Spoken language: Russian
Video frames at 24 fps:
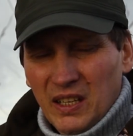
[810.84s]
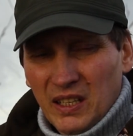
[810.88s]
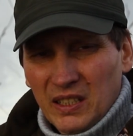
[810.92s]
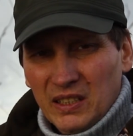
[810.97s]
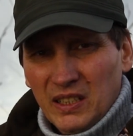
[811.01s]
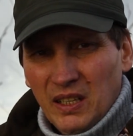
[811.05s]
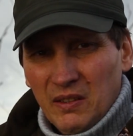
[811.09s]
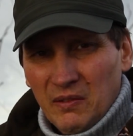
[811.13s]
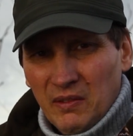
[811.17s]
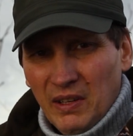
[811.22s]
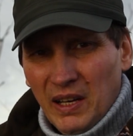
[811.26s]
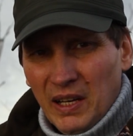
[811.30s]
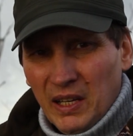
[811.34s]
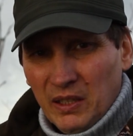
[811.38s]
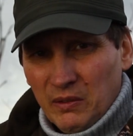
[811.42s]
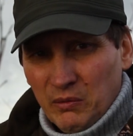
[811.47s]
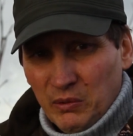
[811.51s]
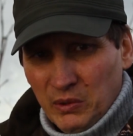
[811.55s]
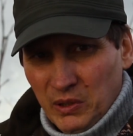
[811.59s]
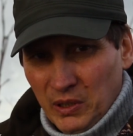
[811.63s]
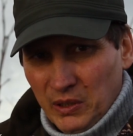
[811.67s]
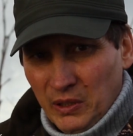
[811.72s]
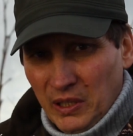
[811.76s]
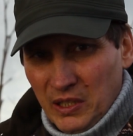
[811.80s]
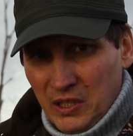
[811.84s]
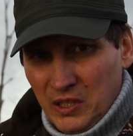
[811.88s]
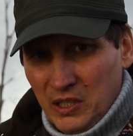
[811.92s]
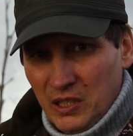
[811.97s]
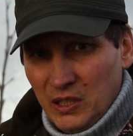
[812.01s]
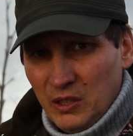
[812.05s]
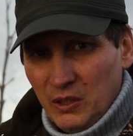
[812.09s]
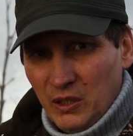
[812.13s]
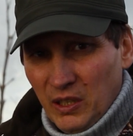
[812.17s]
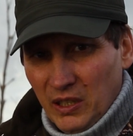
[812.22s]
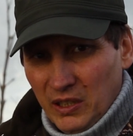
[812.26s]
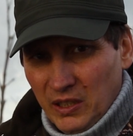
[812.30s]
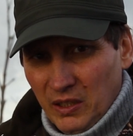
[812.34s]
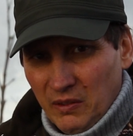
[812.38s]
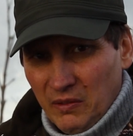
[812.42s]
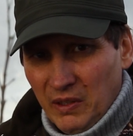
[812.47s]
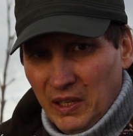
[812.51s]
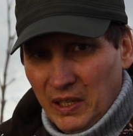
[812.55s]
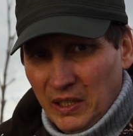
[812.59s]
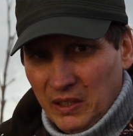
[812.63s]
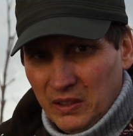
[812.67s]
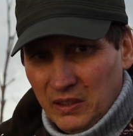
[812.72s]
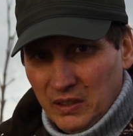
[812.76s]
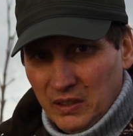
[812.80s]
когда варят вот эта резина, когда варят